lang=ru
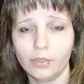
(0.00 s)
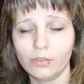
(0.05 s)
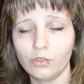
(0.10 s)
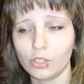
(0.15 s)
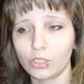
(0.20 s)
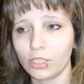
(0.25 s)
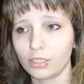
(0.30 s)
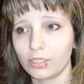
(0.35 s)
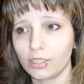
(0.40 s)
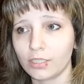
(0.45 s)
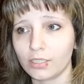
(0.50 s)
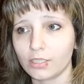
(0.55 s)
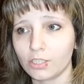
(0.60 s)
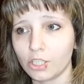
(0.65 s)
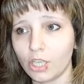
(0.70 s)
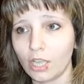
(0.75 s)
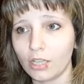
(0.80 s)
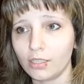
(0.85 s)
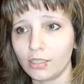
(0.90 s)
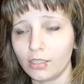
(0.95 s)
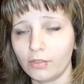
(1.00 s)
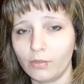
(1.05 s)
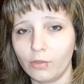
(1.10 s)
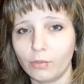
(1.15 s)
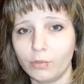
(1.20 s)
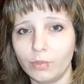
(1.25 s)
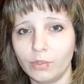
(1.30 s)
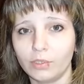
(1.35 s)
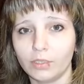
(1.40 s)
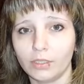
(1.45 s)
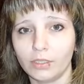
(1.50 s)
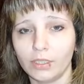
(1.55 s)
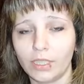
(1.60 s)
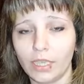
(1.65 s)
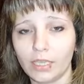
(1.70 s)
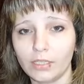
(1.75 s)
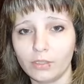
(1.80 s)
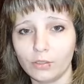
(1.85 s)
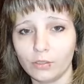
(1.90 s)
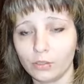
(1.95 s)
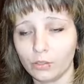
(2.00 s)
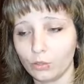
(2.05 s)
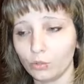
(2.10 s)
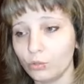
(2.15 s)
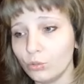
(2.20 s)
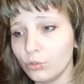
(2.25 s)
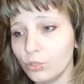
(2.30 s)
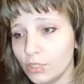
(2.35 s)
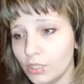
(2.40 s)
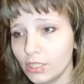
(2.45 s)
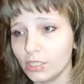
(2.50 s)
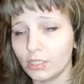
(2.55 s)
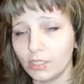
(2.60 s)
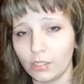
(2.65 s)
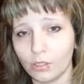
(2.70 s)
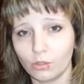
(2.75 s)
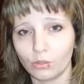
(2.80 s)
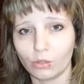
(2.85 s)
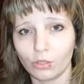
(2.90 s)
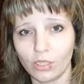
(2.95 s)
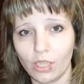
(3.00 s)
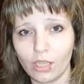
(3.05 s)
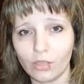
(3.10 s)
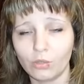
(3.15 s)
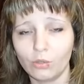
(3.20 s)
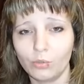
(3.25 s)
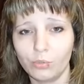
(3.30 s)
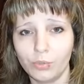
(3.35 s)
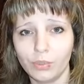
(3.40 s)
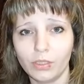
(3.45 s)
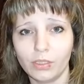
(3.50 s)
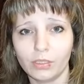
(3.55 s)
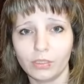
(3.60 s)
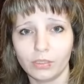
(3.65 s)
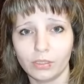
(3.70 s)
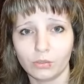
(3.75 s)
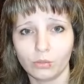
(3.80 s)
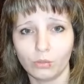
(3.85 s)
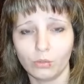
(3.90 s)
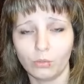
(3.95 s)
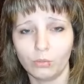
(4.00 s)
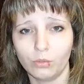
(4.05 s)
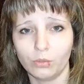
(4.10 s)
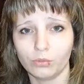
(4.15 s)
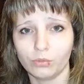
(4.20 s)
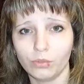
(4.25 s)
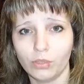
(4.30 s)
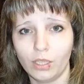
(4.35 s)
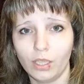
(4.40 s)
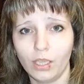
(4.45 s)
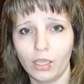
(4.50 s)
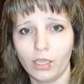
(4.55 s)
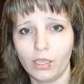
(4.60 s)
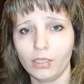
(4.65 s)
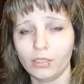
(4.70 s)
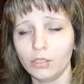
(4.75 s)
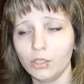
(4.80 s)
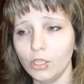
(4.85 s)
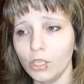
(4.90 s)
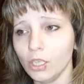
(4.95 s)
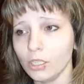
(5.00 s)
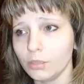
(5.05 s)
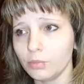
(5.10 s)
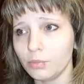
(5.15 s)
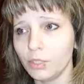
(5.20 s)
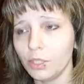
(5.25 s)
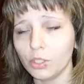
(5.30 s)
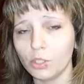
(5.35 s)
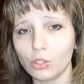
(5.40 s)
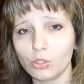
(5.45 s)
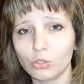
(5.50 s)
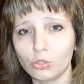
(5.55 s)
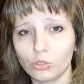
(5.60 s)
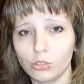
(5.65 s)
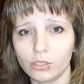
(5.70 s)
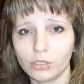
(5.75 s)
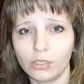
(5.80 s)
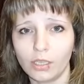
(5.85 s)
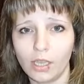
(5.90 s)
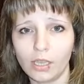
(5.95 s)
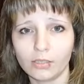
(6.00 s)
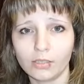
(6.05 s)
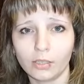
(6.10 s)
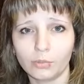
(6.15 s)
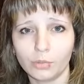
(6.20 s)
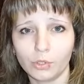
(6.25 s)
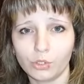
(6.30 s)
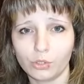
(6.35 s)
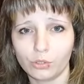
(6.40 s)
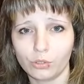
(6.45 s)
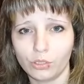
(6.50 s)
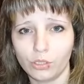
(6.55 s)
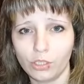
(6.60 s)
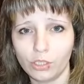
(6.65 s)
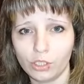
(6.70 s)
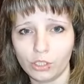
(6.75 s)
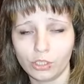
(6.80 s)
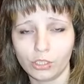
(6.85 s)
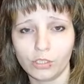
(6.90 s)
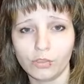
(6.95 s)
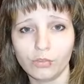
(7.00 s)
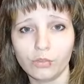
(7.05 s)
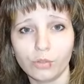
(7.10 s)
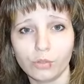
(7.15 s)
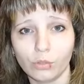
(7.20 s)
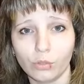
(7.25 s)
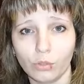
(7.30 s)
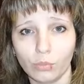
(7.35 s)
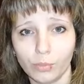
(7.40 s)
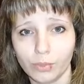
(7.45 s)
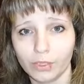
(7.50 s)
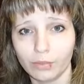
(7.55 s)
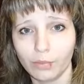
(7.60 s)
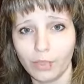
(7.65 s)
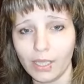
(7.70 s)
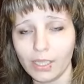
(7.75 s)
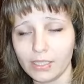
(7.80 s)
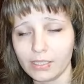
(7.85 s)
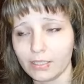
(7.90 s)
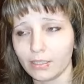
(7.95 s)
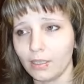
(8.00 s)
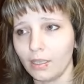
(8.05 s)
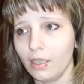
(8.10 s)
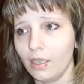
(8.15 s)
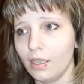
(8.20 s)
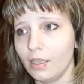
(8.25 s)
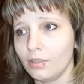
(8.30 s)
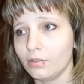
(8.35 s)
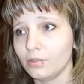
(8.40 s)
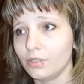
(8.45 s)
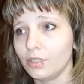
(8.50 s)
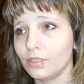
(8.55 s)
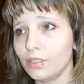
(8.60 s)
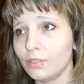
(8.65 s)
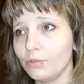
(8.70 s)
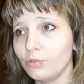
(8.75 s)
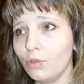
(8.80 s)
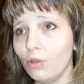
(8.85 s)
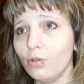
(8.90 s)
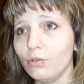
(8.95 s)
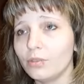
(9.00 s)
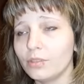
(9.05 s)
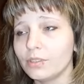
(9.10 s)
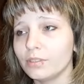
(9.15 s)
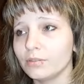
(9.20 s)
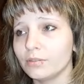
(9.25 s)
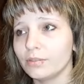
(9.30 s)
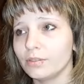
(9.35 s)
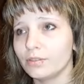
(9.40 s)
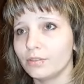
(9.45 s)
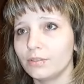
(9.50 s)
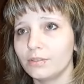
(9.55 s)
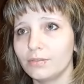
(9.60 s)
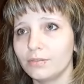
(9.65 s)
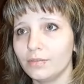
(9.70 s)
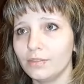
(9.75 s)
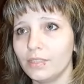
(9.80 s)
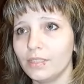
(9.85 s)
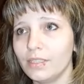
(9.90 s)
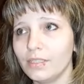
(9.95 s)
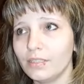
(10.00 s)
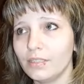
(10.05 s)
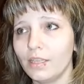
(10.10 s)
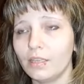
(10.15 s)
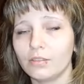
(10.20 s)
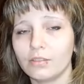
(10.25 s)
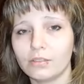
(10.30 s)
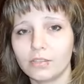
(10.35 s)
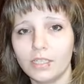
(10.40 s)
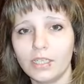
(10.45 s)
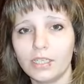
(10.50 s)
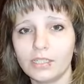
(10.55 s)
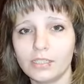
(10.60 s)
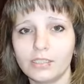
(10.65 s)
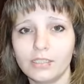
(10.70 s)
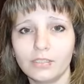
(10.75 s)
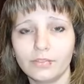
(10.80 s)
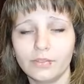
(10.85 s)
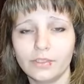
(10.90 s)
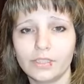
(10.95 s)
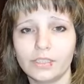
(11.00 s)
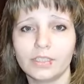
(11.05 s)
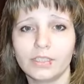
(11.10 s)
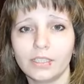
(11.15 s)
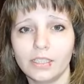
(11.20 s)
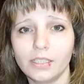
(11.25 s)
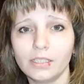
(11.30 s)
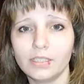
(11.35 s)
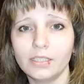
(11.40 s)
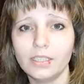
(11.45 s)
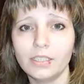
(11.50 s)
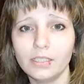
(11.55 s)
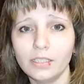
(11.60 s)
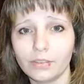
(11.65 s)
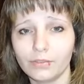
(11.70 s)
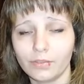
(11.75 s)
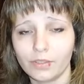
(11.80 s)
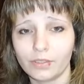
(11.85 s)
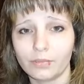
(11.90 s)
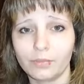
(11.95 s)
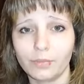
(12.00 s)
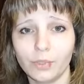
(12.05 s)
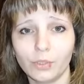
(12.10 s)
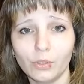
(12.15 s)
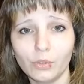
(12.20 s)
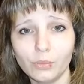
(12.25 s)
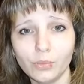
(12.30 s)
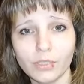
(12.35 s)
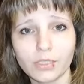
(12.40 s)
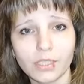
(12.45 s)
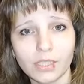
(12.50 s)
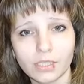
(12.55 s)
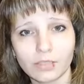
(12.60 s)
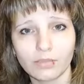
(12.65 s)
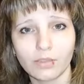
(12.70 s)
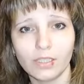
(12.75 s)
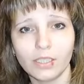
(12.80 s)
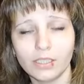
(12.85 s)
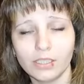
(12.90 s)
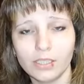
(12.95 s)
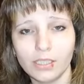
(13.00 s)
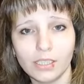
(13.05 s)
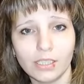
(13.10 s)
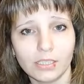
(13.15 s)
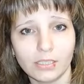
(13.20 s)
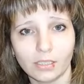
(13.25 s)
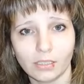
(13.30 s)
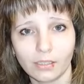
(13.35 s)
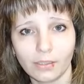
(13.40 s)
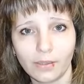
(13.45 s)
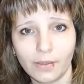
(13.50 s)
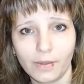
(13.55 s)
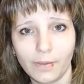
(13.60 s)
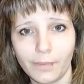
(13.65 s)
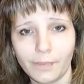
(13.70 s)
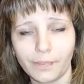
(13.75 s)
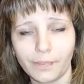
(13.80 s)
Мне вчера так жалко его было, я ее сую деньги, я говорю, на, купи этот обувь. Нет, мне ничего не надо, мы что, нищие, и все, понимаете? До того вы, я не знаю, залезете в эти кредиты, вы подумайте о своих детях.